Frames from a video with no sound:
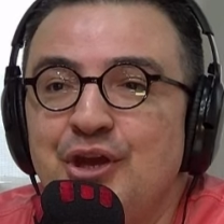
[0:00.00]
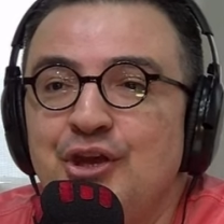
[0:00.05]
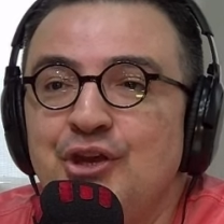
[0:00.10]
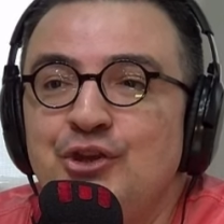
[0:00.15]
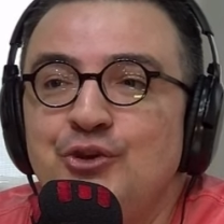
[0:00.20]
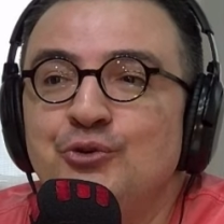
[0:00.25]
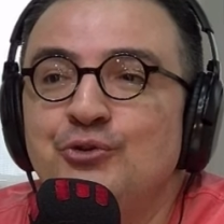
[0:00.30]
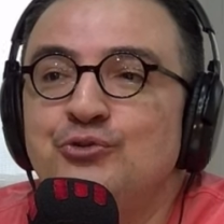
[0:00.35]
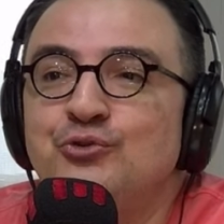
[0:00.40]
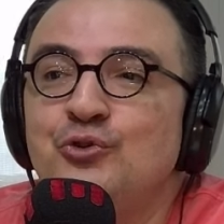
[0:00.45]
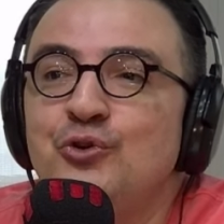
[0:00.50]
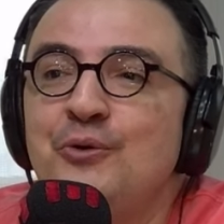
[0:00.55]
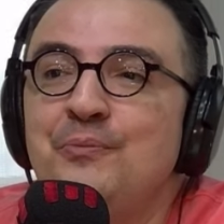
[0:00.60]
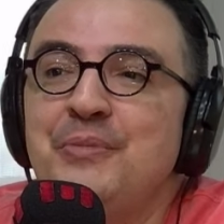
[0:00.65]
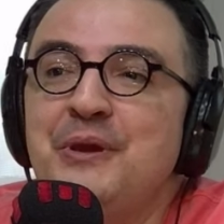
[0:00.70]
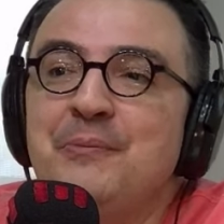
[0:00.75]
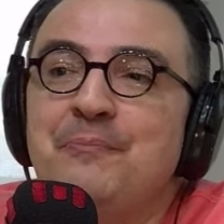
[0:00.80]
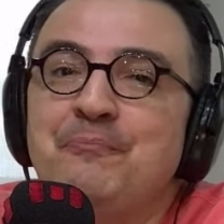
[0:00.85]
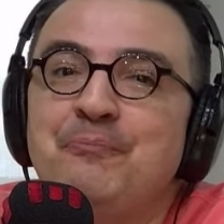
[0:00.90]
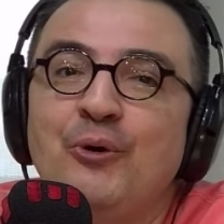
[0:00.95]

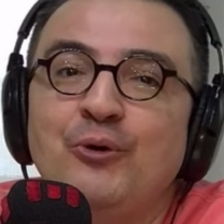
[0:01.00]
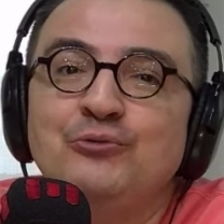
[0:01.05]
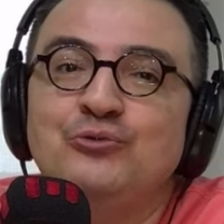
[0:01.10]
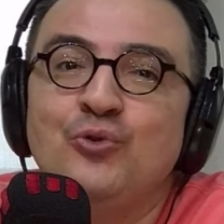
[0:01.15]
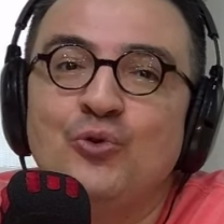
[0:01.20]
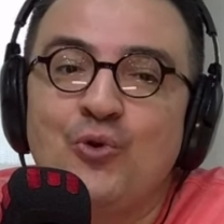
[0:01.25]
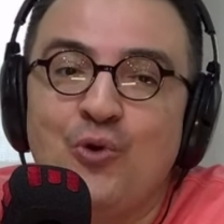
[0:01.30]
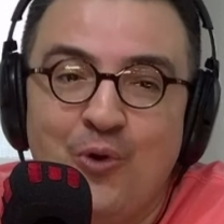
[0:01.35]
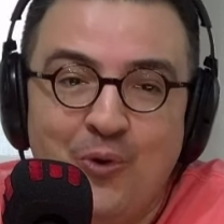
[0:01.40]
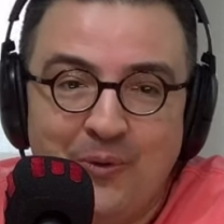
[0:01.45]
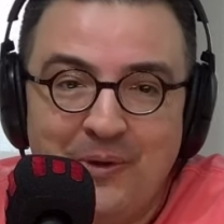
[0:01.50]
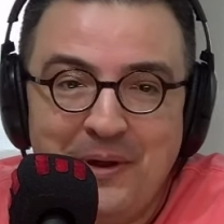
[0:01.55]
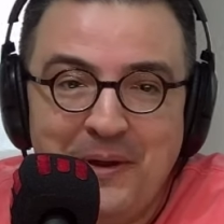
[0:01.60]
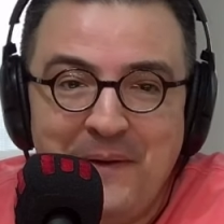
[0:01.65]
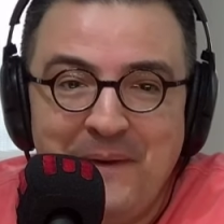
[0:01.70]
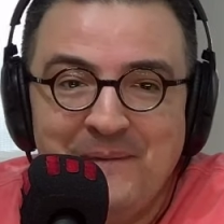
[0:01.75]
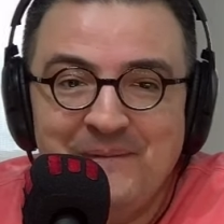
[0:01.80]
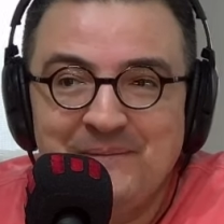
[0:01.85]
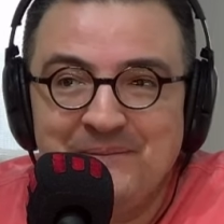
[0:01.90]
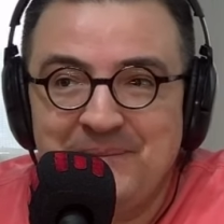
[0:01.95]
youtube.com
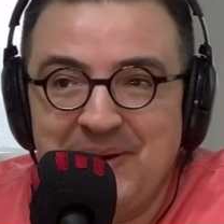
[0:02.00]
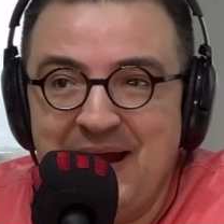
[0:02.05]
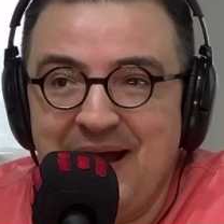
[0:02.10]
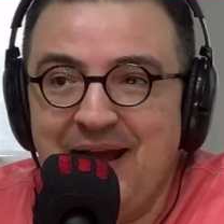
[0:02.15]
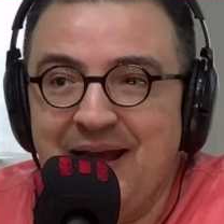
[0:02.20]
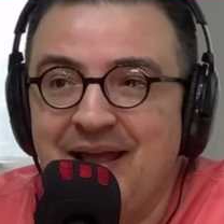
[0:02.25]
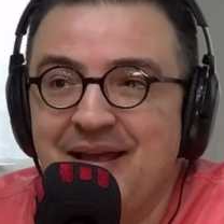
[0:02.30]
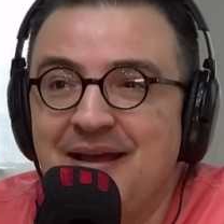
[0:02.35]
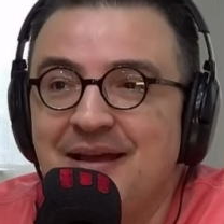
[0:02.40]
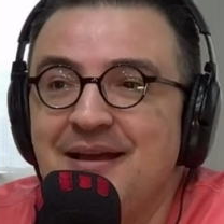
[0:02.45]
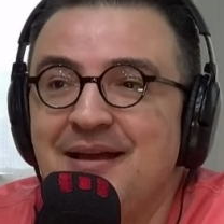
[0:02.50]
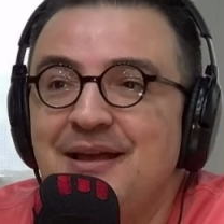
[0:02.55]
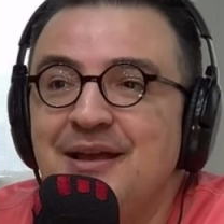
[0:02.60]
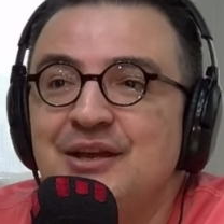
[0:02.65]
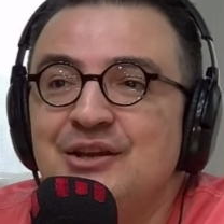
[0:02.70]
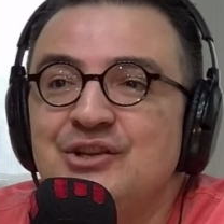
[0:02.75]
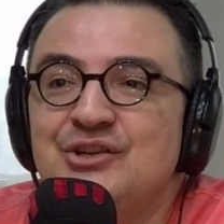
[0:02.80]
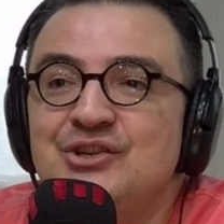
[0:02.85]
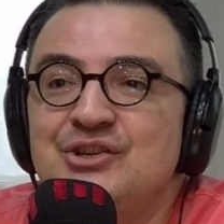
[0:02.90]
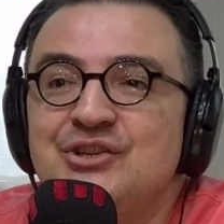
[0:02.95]
barra
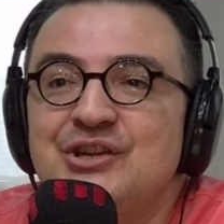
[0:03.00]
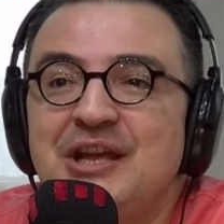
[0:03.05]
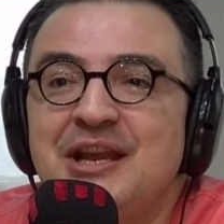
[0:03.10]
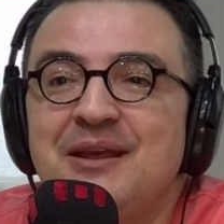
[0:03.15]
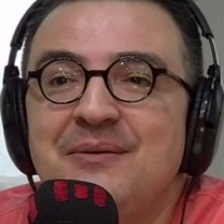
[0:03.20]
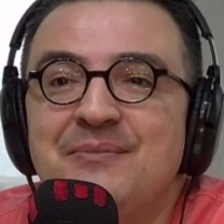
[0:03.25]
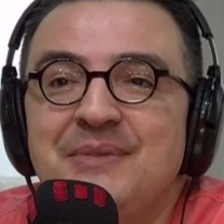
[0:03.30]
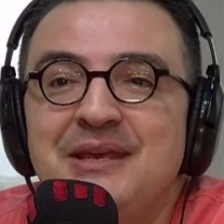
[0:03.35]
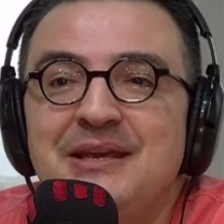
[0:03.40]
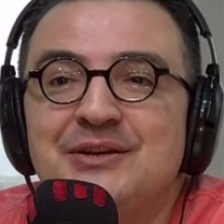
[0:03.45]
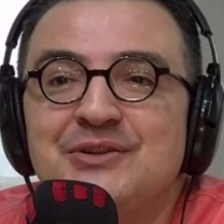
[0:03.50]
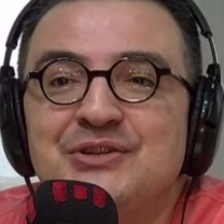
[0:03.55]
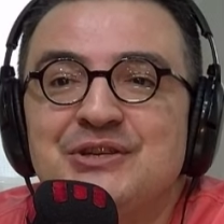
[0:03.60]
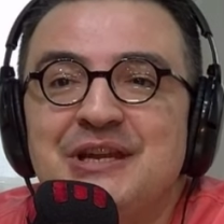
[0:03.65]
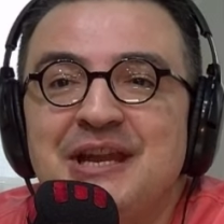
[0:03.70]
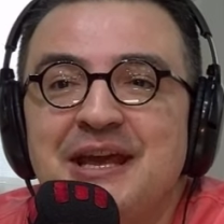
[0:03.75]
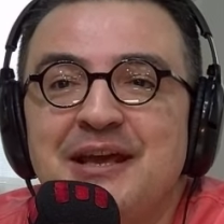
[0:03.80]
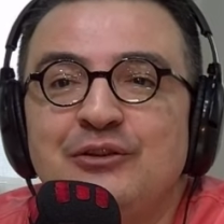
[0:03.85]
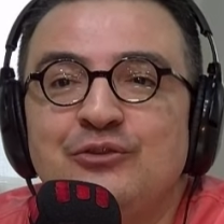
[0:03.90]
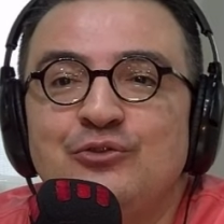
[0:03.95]
Jeremias
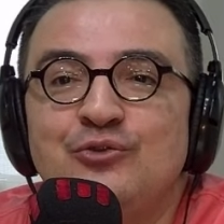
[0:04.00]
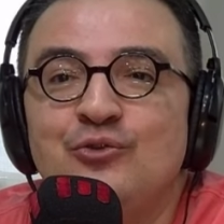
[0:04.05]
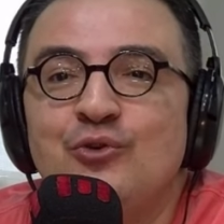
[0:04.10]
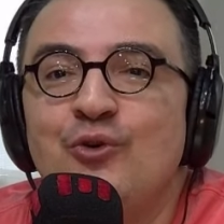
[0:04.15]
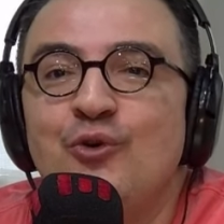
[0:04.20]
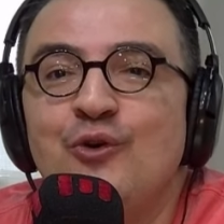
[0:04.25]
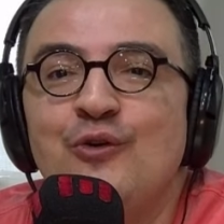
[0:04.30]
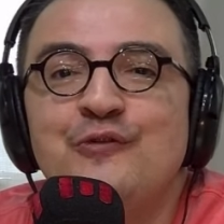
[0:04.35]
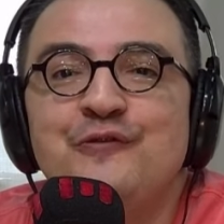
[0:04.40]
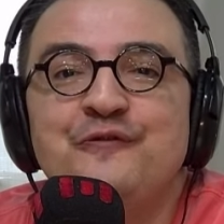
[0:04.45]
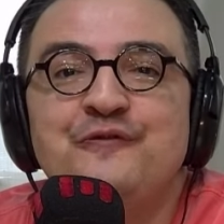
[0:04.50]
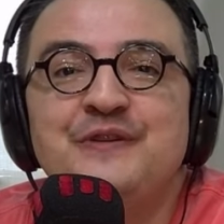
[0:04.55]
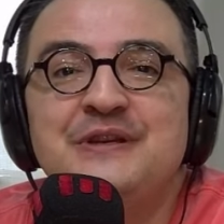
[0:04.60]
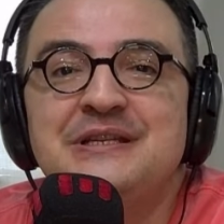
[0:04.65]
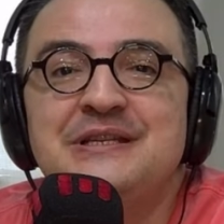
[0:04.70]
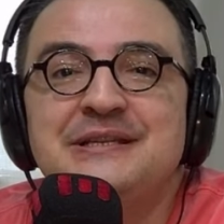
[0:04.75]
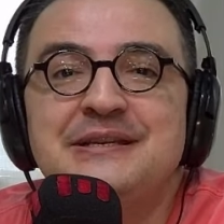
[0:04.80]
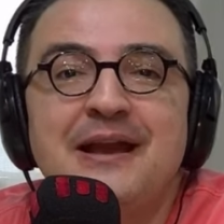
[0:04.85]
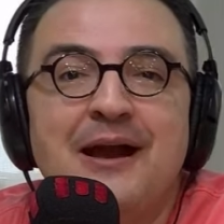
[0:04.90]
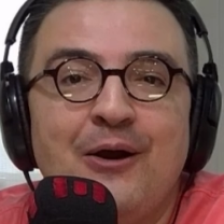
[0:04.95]
Neto
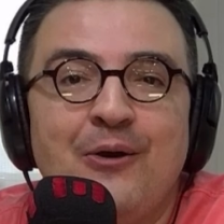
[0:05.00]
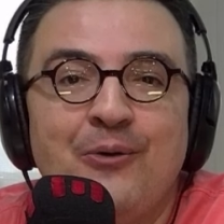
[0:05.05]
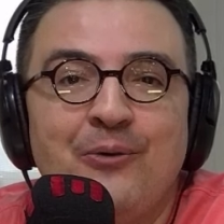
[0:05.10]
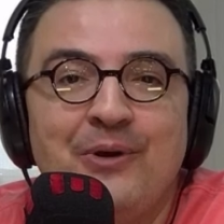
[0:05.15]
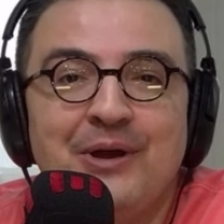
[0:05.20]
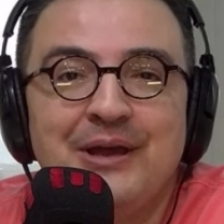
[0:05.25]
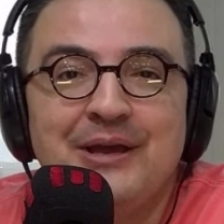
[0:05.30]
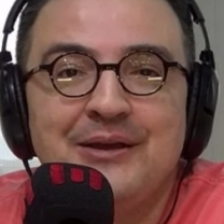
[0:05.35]
Oficial.